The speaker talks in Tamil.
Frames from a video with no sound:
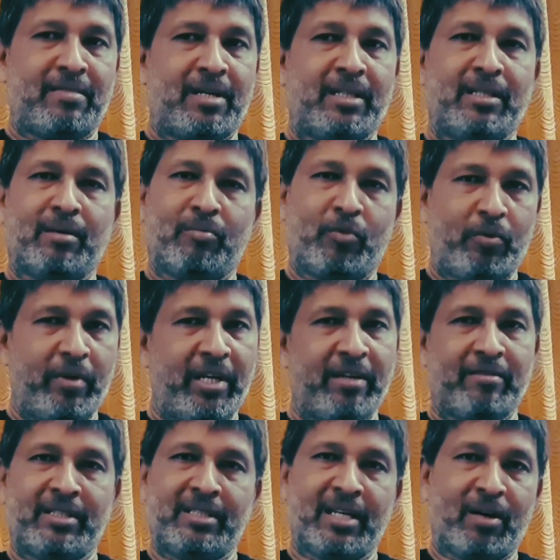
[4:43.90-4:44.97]
அந்த மூவியே
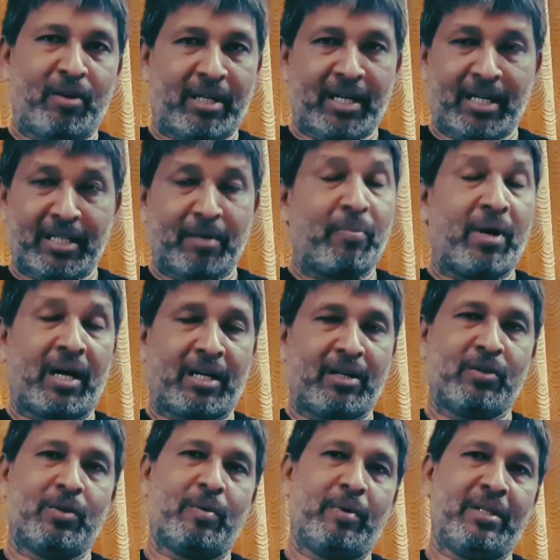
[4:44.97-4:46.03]
வந்து அவருக்காக தான்
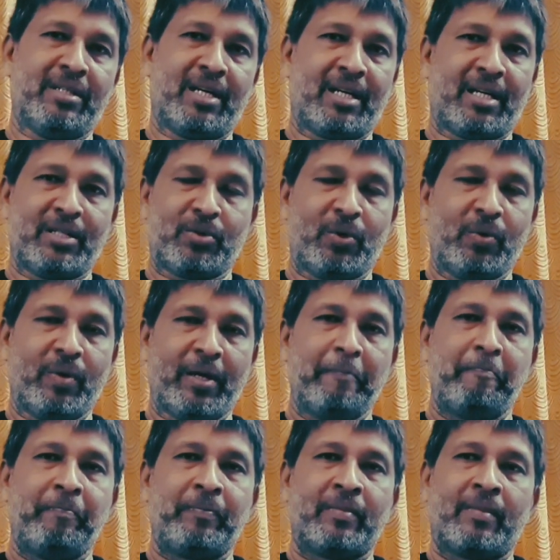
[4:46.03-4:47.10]
பார்க்கணும் அப்படின்னு தான் நான் சொல்லுவேன்
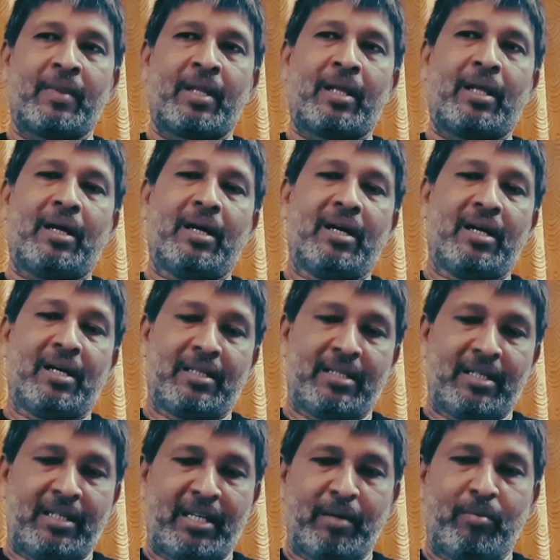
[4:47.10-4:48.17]
அந்த
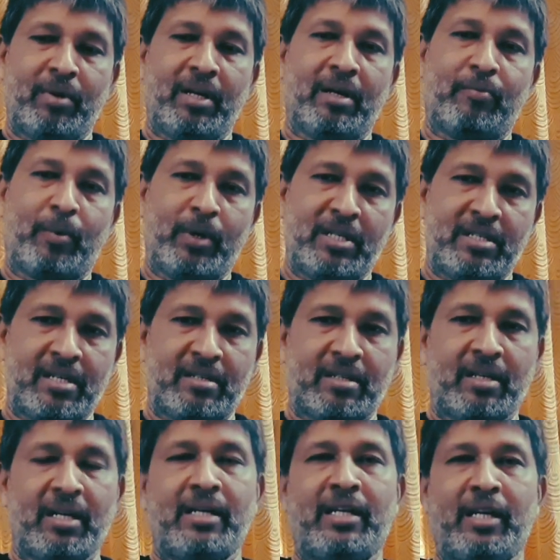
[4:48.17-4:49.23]
டேபிளில் போலீஸ்
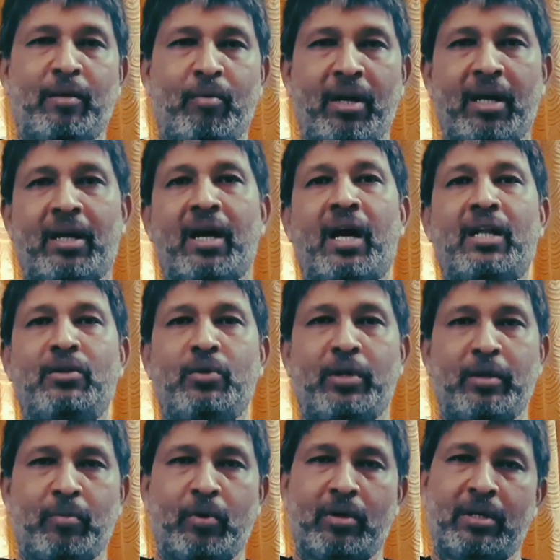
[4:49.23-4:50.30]
ஸ்டேஷனில் டேபிளில் காலை
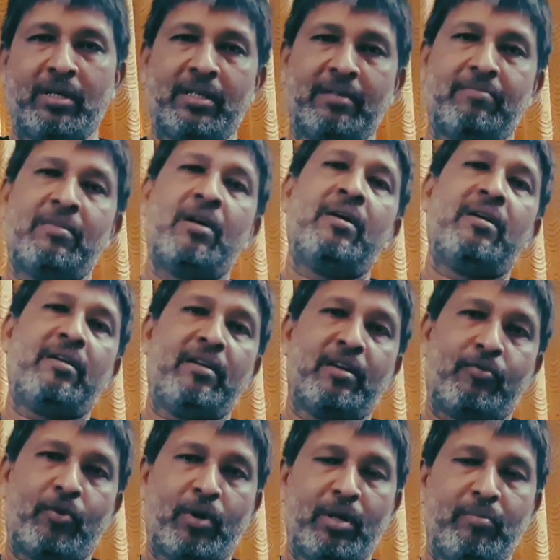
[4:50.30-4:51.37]
தூக்கி போட்டு
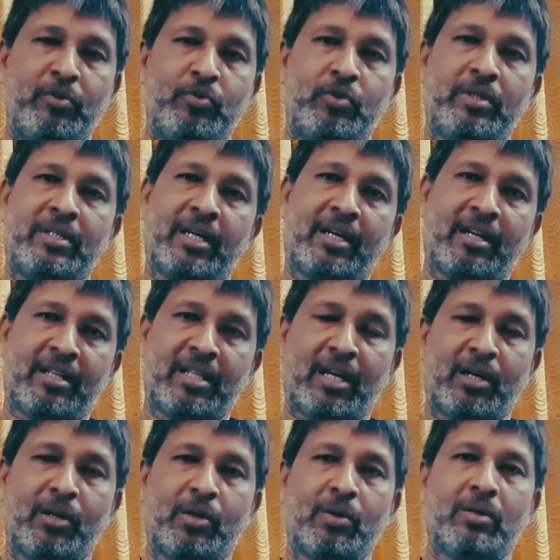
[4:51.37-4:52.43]
இயர்ஃபோனில் மியூசிக் கேட்குறதா
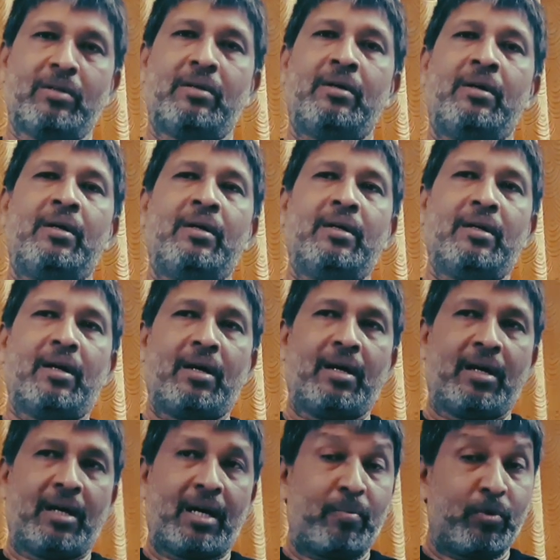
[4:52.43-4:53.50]
இருக்கட்டும்
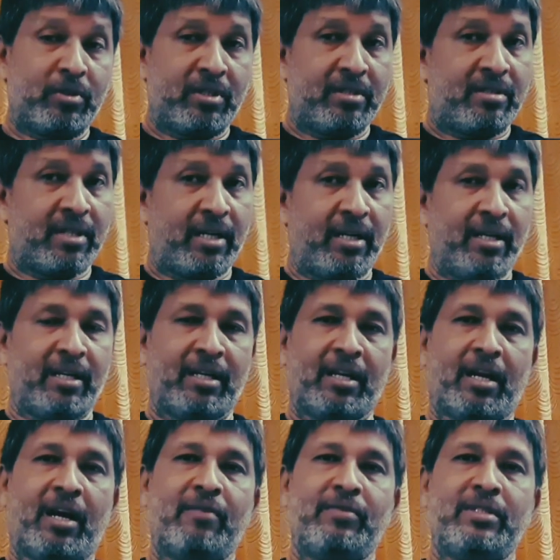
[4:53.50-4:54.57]
ஆப்போசிட் சைடில் இருக்கிற
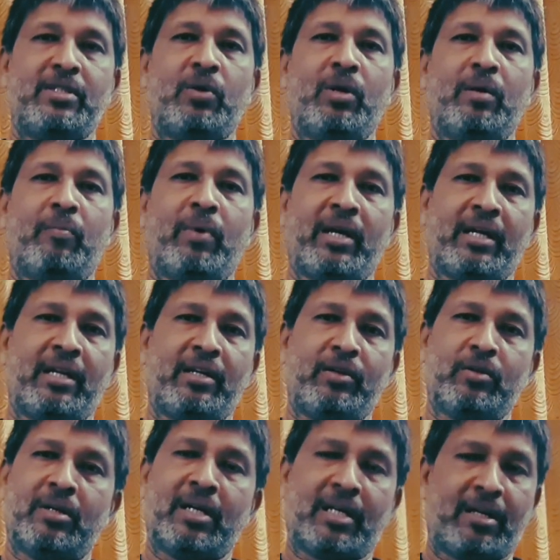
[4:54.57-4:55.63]
ஆஃபீஸில் உள்ள
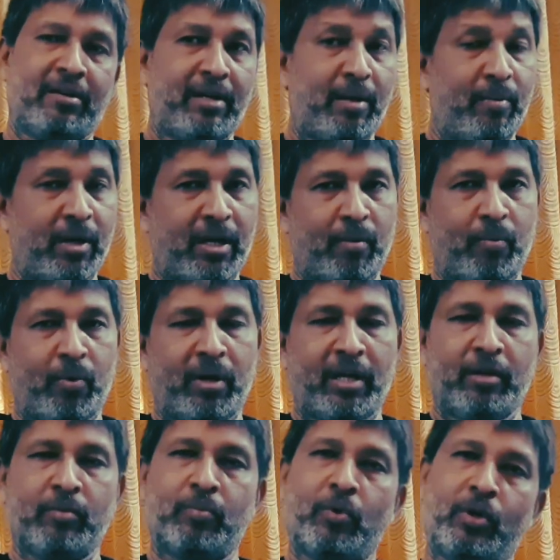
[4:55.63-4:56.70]
பையனையும் அங்கே வேலை பார்க்குற
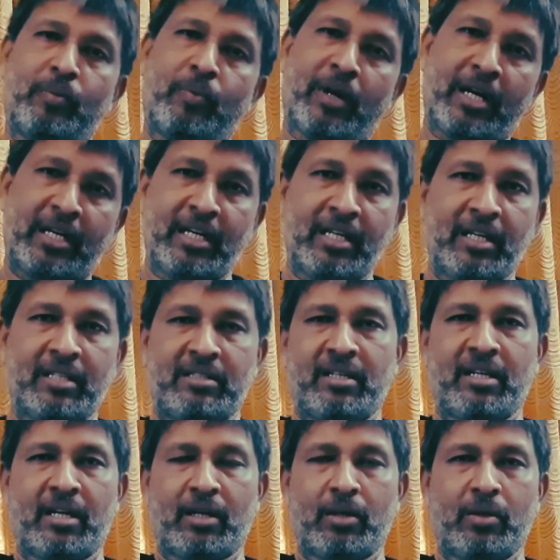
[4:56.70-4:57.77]
பொண்ணையும் போட்டு பரட்டி எடுக்கிற
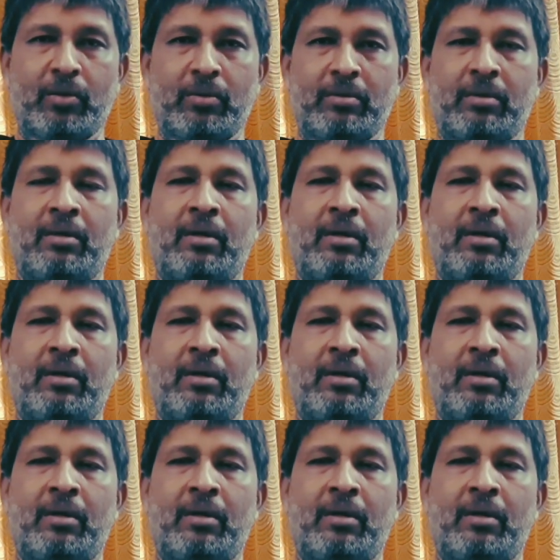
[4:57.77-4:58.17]
சீனாக இருக்கட்டும்